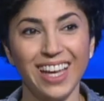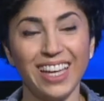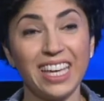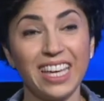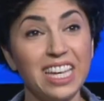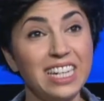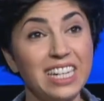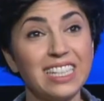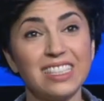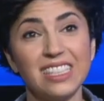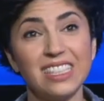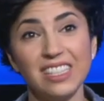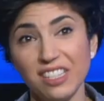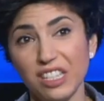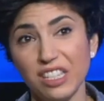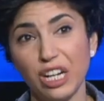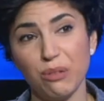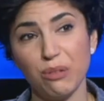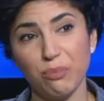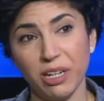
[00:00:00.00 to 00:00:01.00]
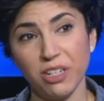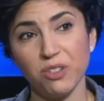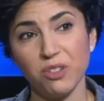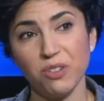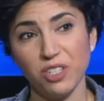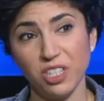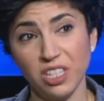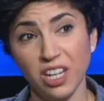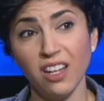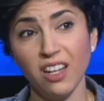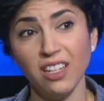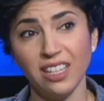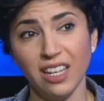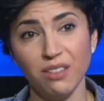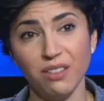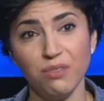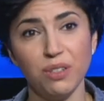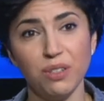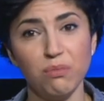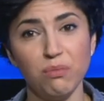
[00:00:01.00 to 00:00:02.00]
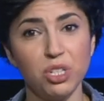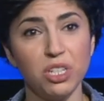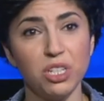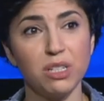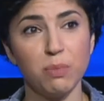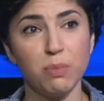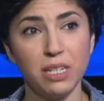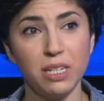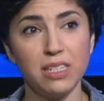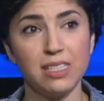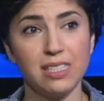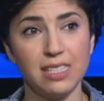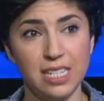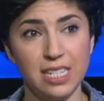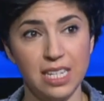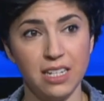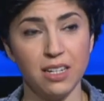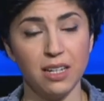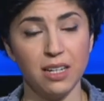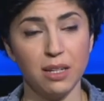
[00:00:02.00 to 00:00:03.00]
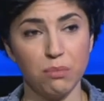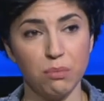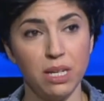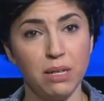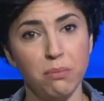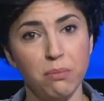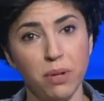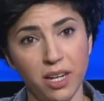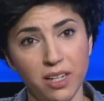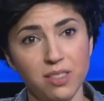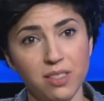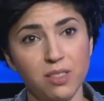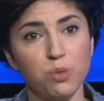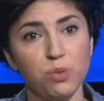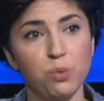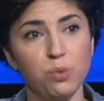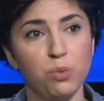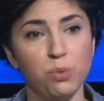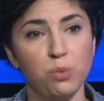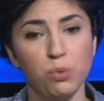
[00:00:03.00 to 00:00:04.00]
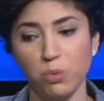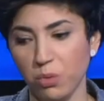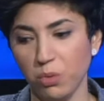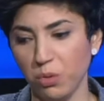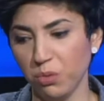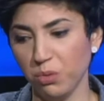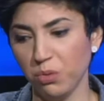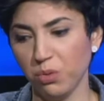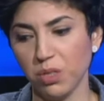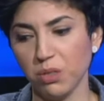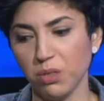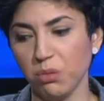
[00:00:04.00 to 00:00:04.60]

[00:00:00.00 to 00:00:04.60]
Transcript: كان كثير صعب اكشلي اشتغلت عن فيلم شي 8 سنين بين بحث و... و...